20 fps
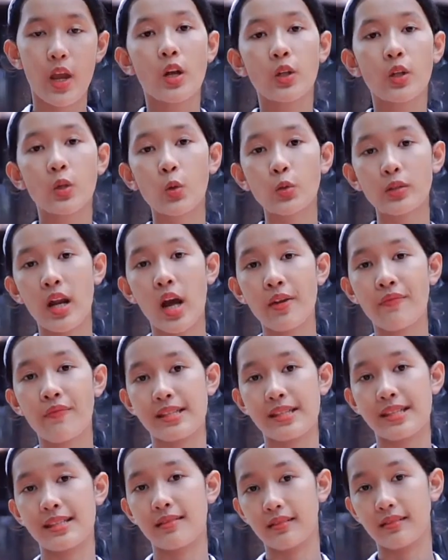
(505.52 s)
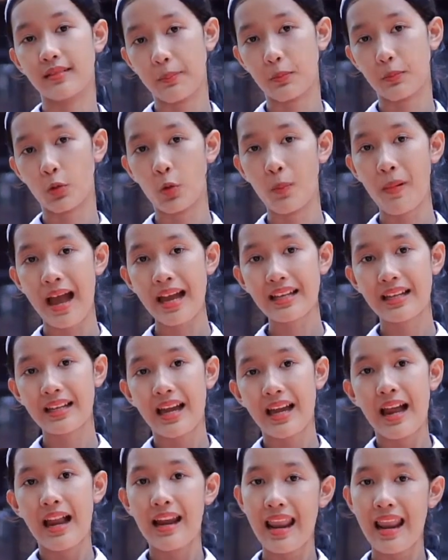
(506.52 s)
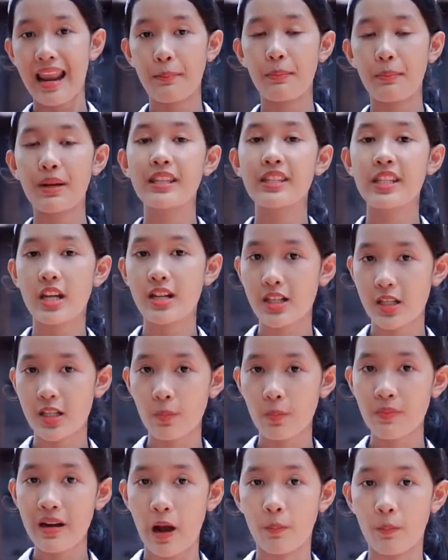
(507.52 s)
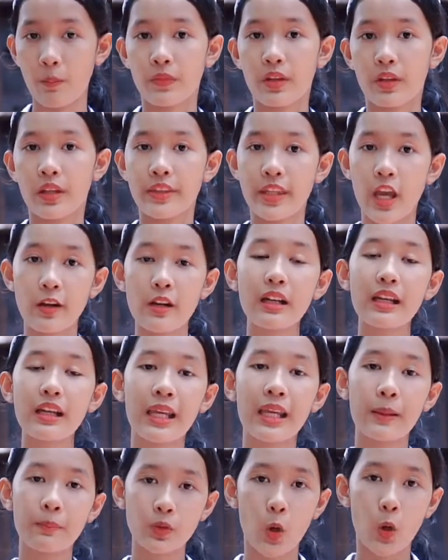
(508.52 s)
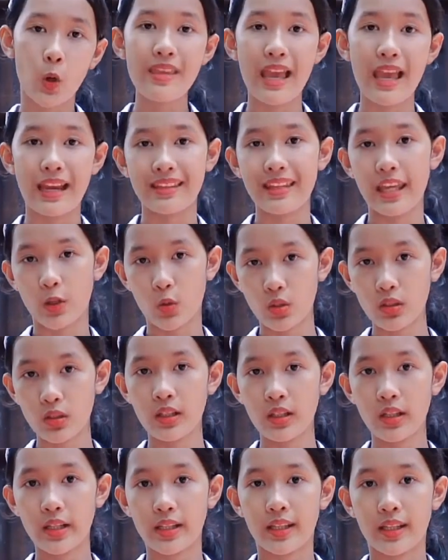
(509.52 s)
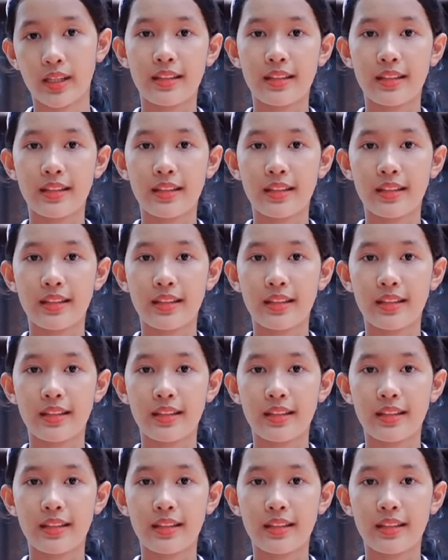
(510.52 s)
Cuộc đời và sự nghiệp của bác là minh chứng sống động cho đất khiêm tốn giản dị của người,